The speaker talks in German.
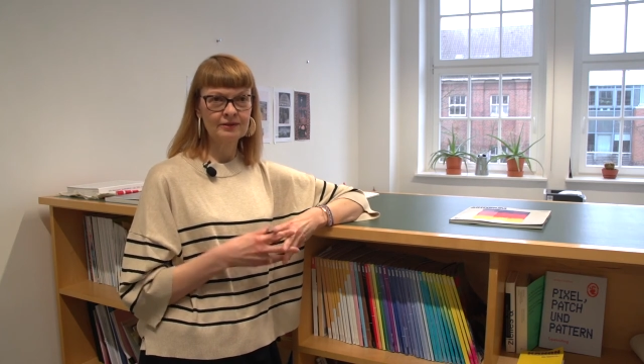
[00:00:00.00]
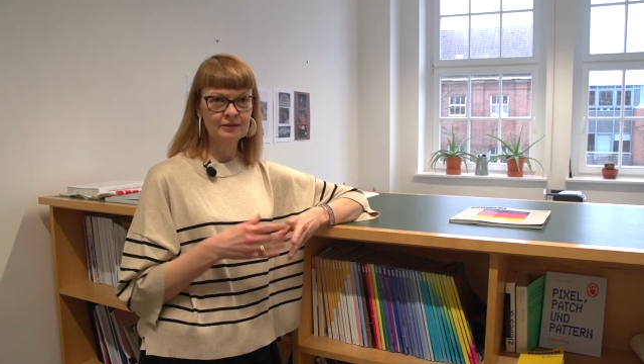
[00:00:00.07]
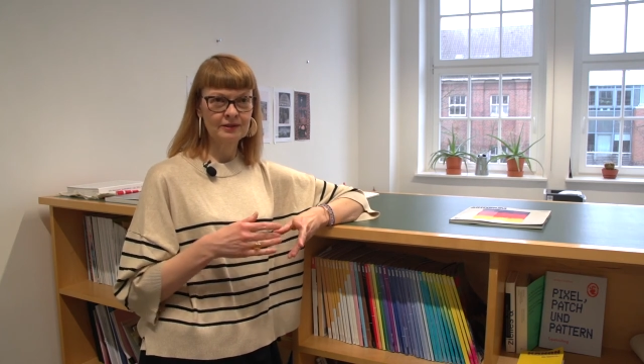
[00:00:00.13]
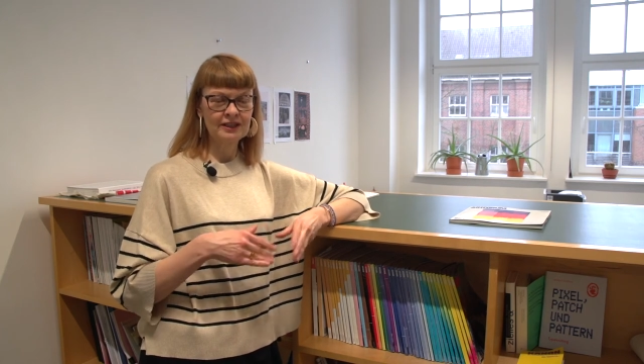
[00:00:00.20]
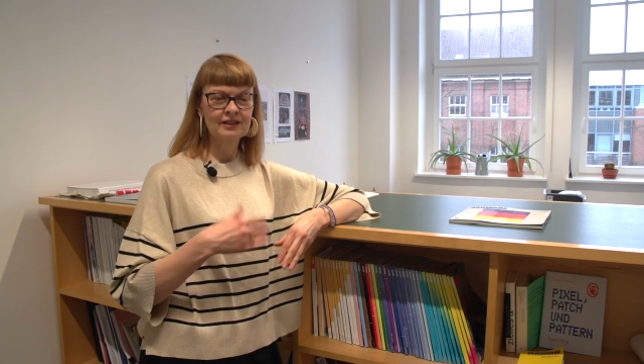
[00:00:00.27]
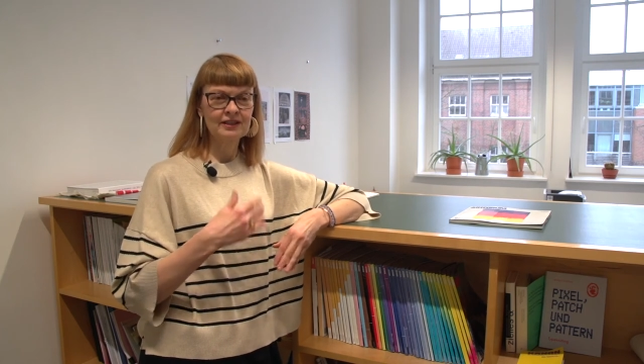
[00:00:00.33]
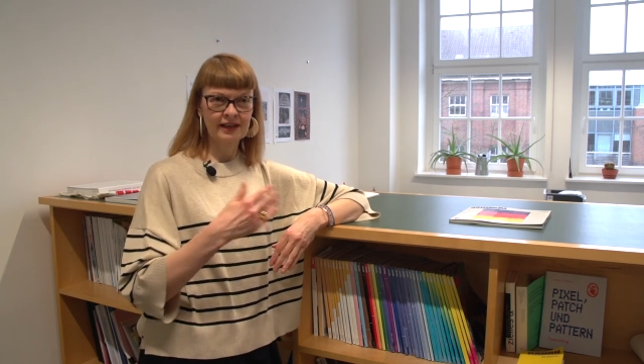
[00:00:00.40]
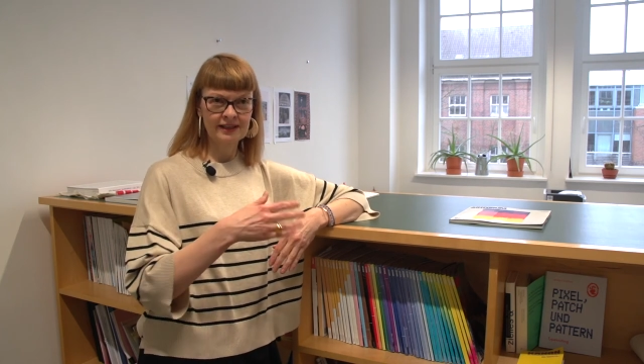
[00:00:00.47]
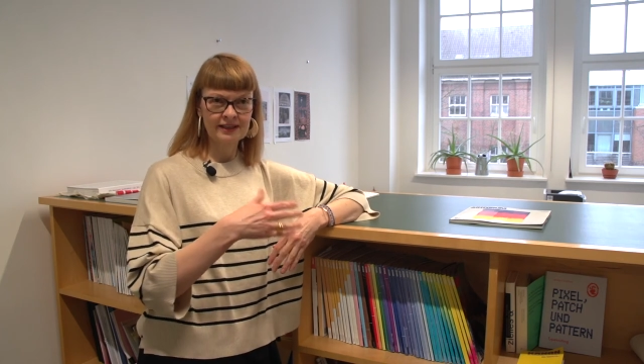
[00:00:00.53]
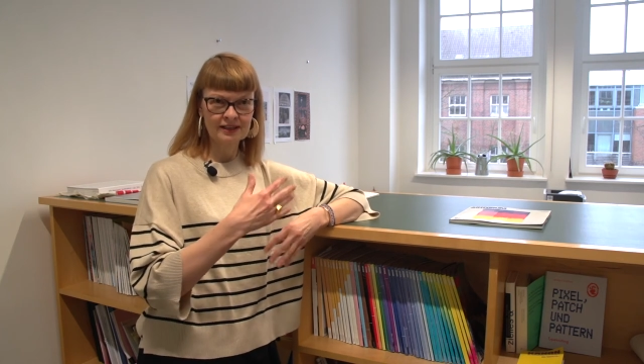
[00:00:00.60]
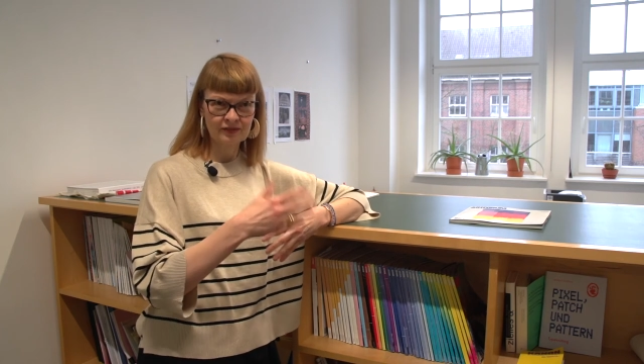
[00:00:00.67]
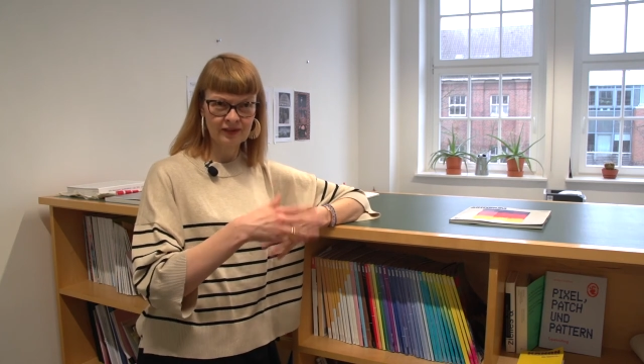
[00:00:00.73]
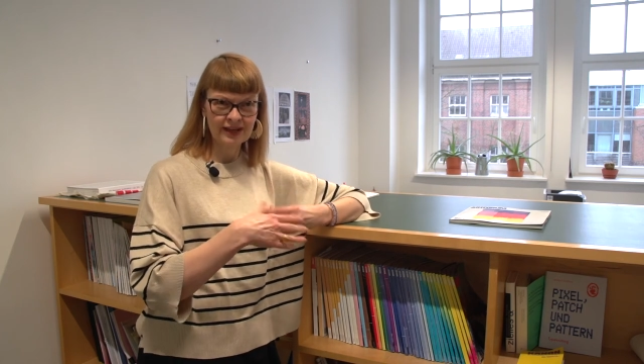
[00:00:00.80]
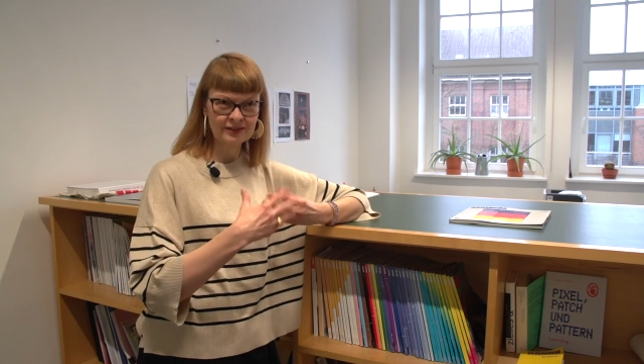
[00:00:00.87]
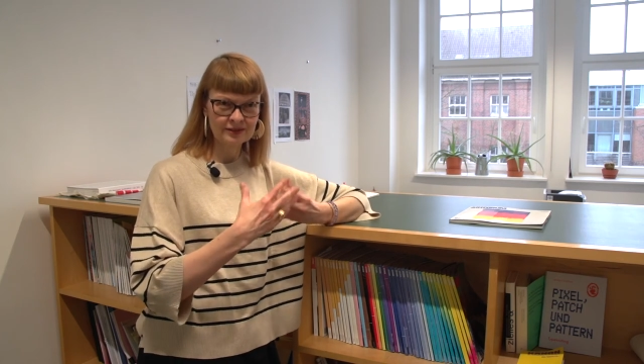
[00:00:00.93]
also nicht Teil
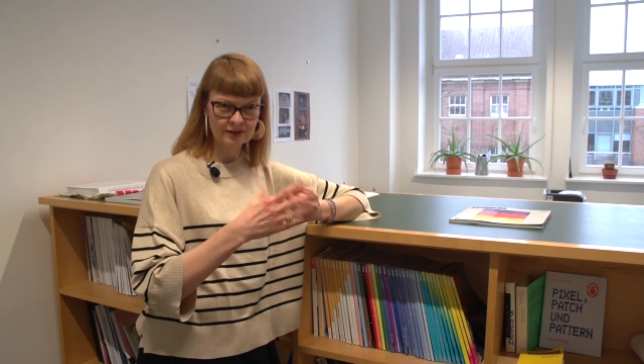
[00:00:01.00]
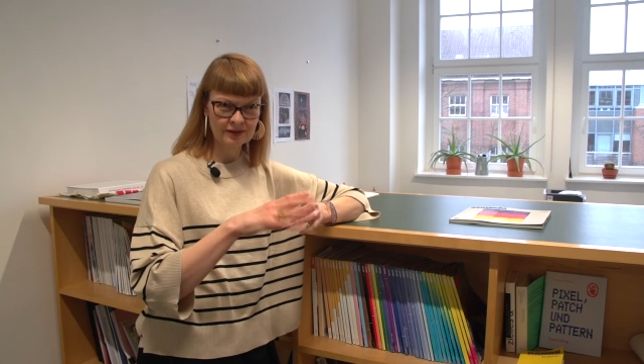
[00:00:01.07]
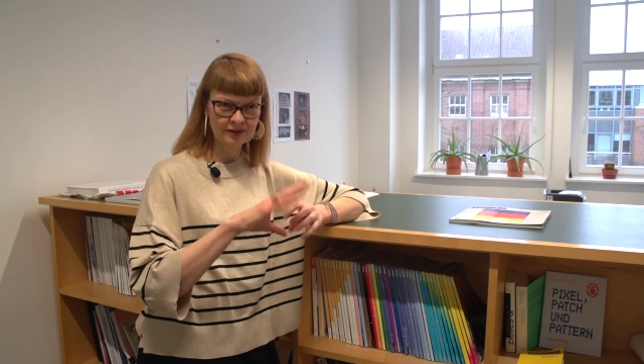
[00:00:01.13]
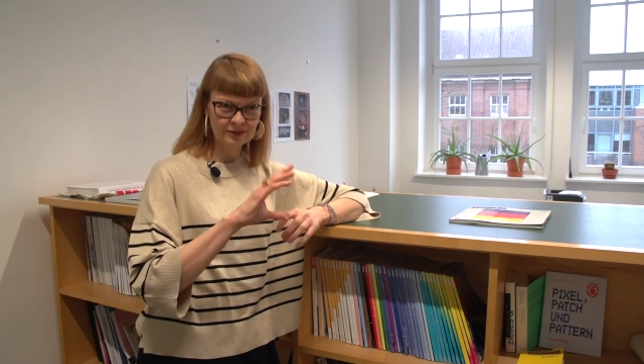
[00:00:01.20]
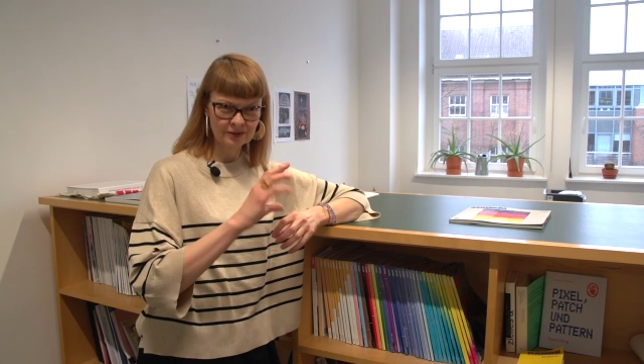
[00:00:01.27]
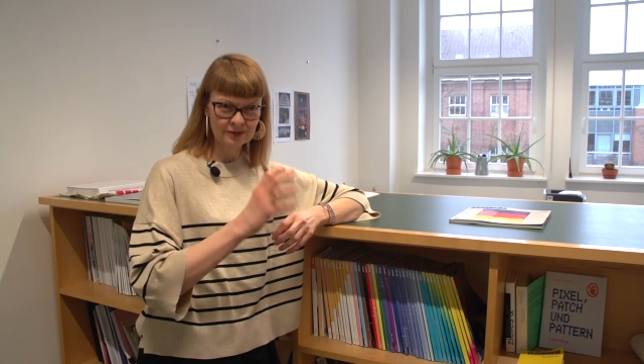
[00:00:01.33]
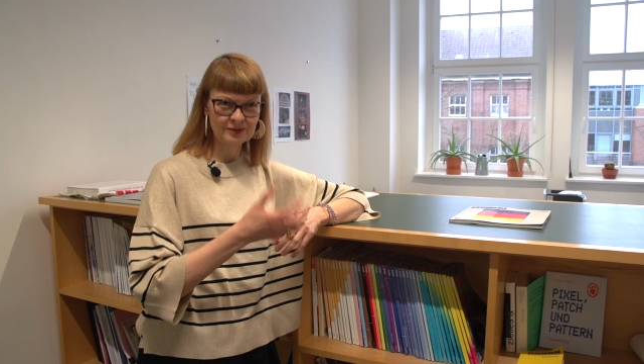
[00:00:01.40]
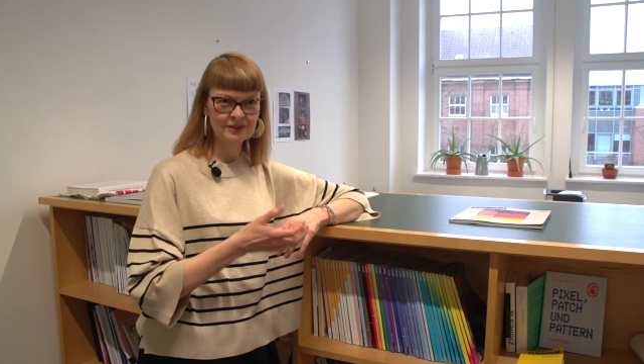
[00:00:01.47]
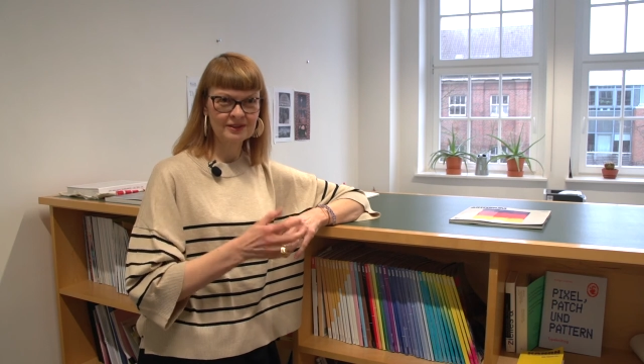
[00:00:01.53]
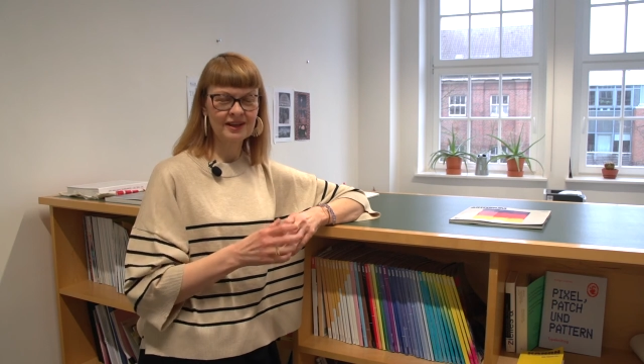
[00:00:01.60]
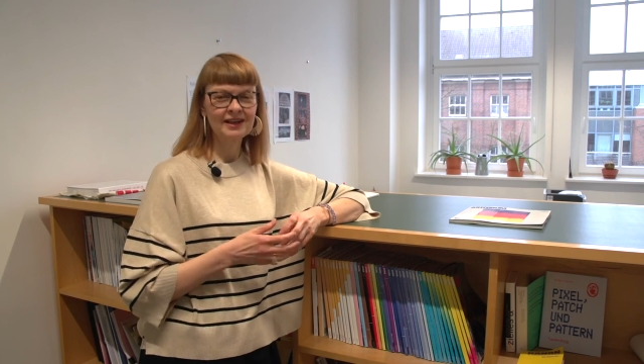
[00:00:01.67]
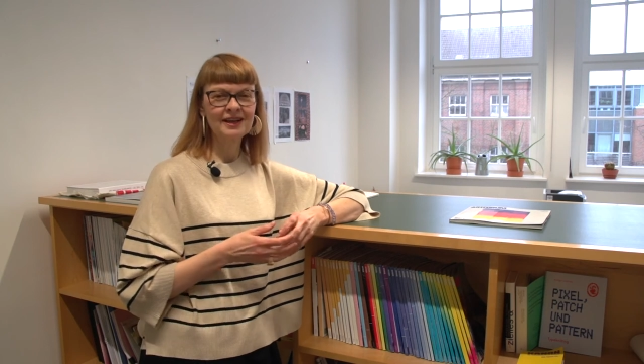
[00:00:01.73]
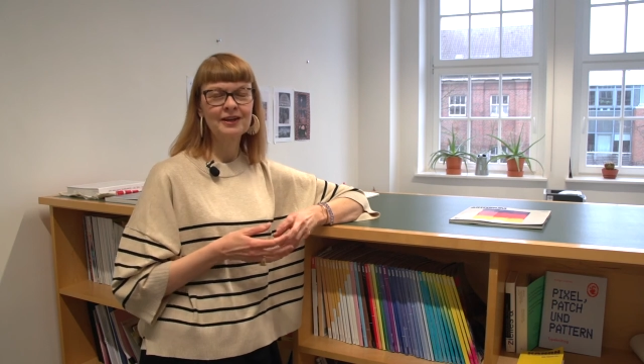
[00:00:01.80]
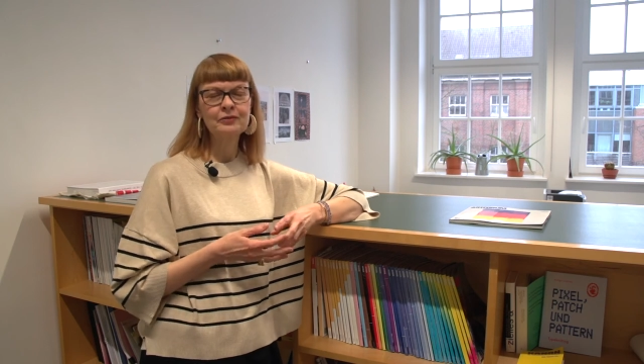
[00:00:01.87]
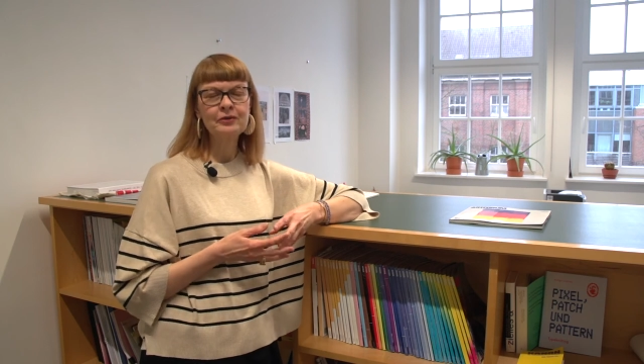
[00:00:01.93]
2, sondern
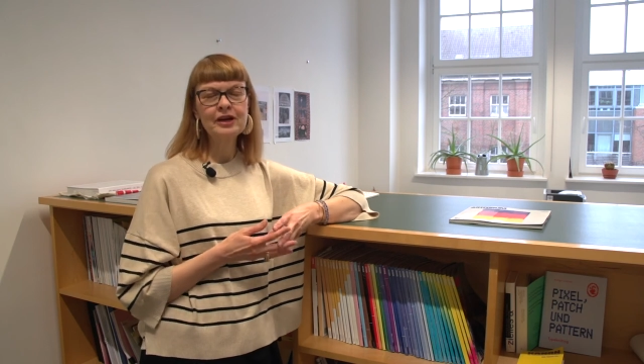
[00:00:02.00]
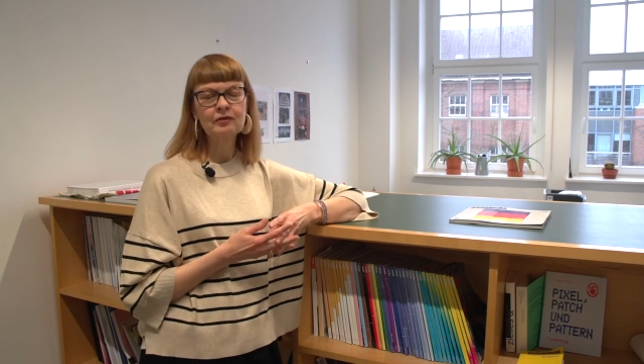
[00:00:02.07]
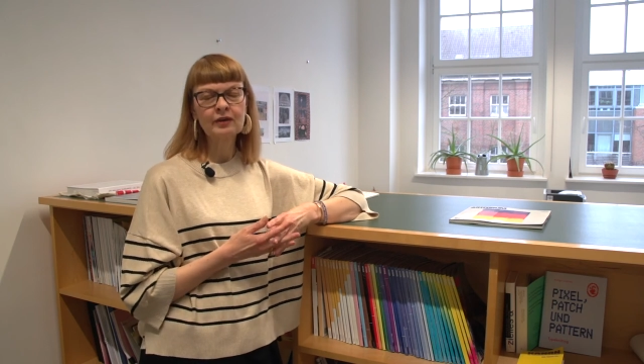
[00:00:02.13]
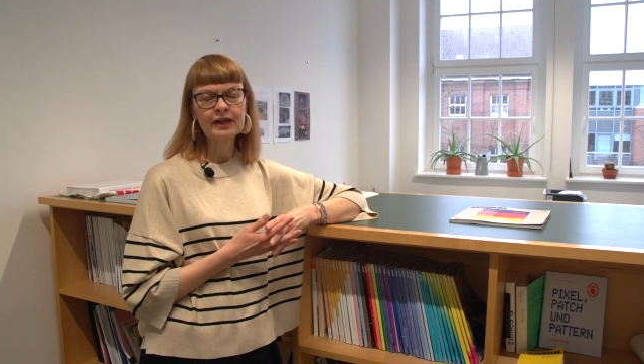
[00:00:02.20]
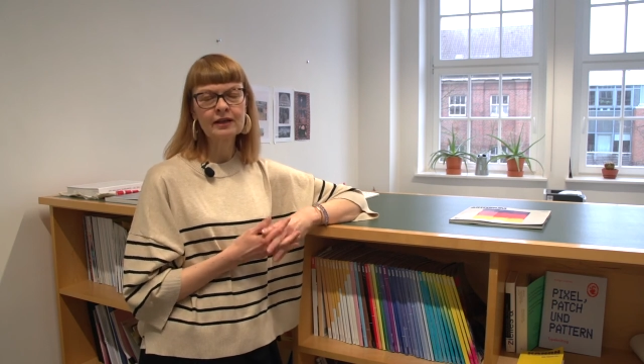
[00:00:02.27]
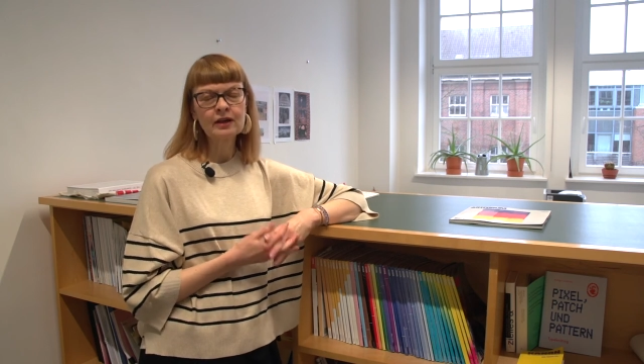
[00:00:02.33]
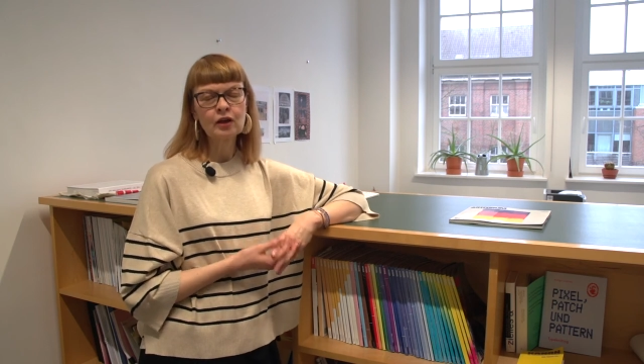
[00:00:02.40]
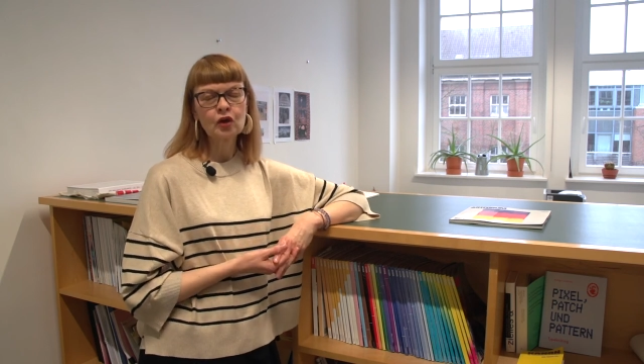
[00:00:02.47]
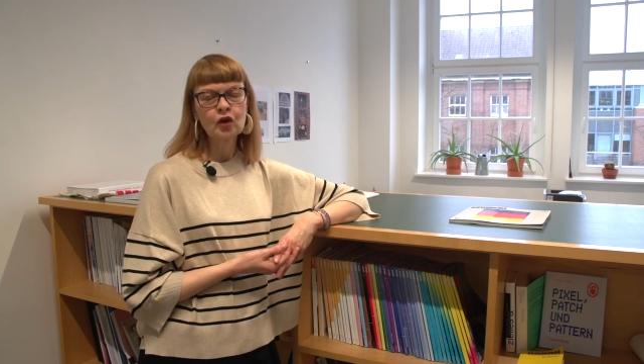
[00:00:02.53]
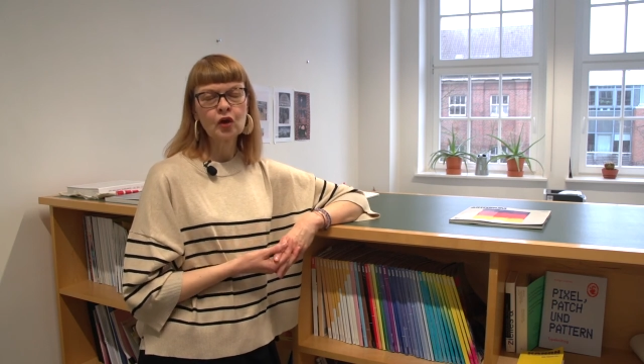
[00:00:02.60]
sozusagen ein Rerun.